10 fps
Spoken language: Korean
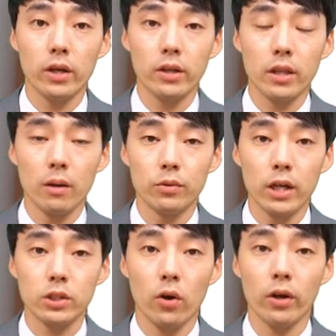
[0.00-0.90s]
있기
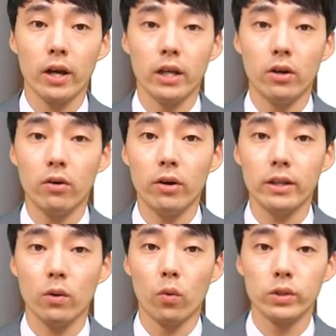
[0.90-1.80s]
때문에 저희가 이런
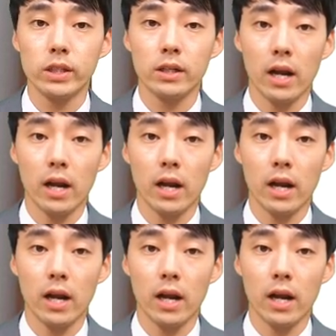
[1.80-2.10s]
거에 대한 공식을